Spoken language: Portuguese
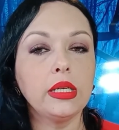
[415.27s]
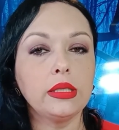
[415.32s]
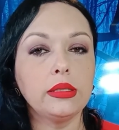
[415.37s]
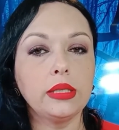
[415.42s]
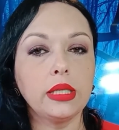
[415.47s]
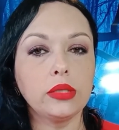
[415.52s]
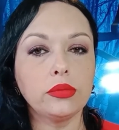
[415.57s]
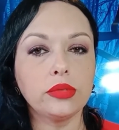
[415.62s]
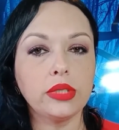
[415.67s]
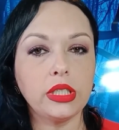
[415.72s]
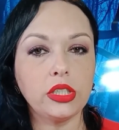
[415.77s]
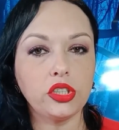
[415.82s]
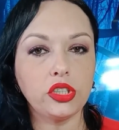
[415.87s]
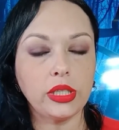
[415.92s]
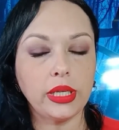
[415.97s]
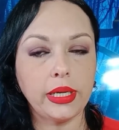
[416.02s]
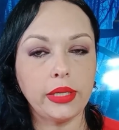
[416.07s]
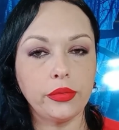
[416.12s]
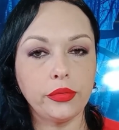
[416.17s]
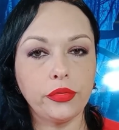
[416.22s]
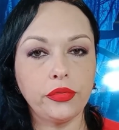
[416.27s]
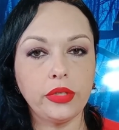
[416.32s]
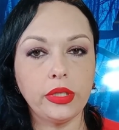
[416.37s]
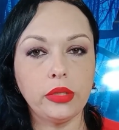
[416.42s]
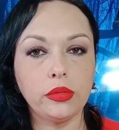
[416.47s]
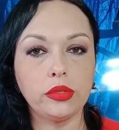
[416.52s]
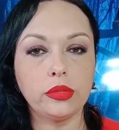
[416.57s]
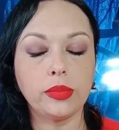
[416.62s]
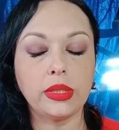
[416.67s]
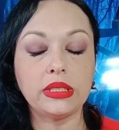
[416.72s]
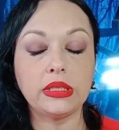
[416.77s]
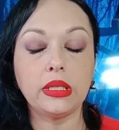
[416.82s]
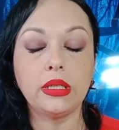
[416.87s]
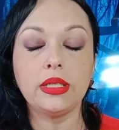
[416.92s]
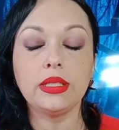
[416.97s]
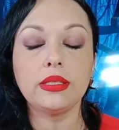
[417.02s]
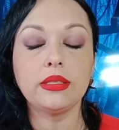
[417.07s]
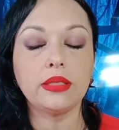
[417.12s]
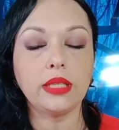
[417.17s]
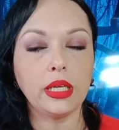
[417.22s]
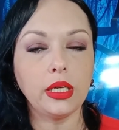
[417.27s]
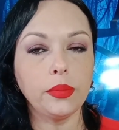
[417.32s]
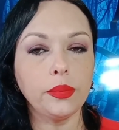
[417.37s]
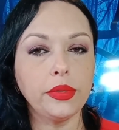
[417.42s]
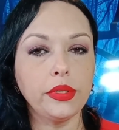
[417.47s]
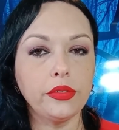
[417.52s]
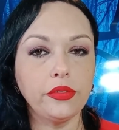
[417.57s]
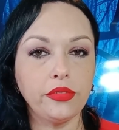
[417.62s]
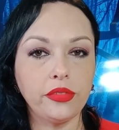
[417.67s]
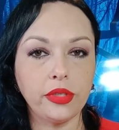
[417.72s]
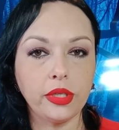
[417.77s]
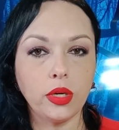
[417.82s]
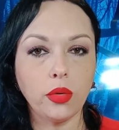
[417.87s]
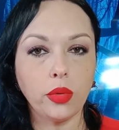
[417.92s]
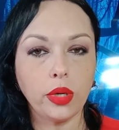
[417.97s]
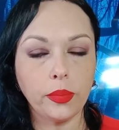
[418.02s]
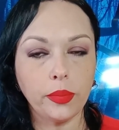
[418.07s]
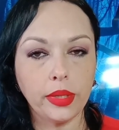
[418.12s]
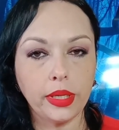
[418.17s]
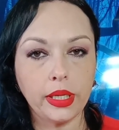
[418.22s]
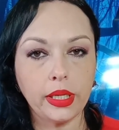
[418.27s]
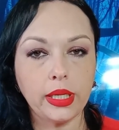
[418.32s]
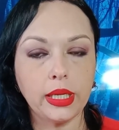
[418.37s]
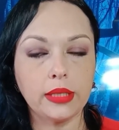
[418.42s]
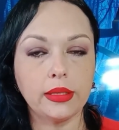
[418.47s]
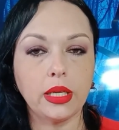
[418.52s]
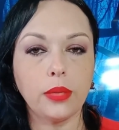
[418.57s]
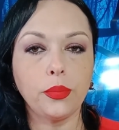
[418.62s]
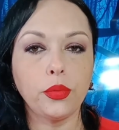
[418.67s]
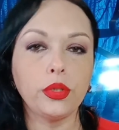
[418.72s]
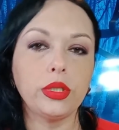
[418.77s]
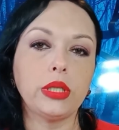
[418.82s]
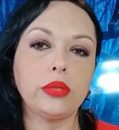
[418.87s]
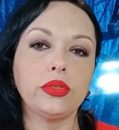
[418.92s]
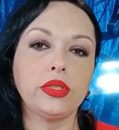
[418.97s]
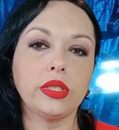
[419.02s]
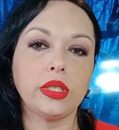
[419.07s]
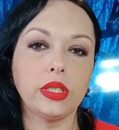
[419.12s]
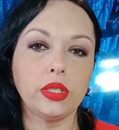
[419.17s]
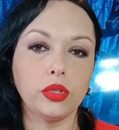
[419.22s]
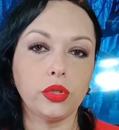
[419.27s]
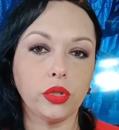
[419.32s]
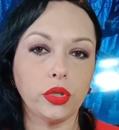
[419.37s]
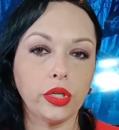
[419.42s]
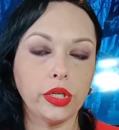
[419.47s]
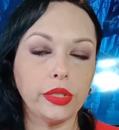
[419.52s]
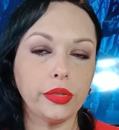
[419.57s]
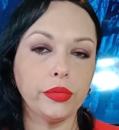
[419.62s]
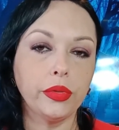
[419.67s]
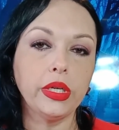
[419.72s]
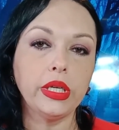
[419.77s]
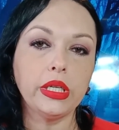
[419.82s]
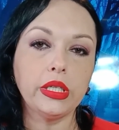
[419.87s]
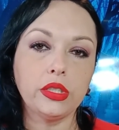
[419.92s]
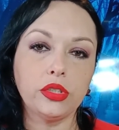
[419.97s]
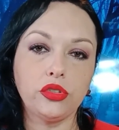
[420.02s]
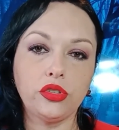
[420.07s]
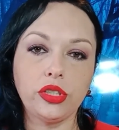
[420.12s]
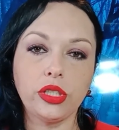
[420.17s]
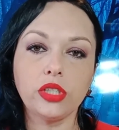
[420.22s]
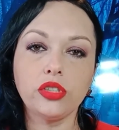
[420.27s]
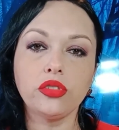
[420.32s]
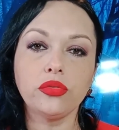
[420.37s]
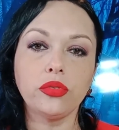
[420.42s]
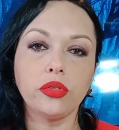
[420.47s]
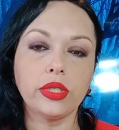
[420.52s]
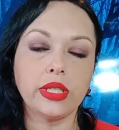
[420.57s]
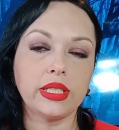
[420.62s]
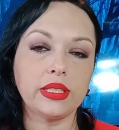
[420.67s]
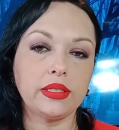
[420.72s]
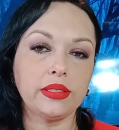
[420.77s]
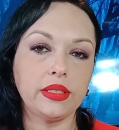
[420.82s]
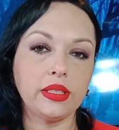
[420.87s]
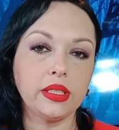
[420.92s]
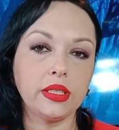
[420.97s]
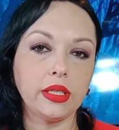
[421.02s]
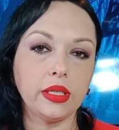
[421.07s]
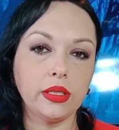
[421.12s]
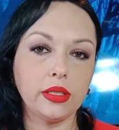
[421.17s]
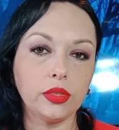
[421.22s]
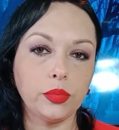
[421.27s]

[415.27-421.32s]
não deixaram filhos, mas eles sempre viam a mãe, até porque o escritório de advocacia que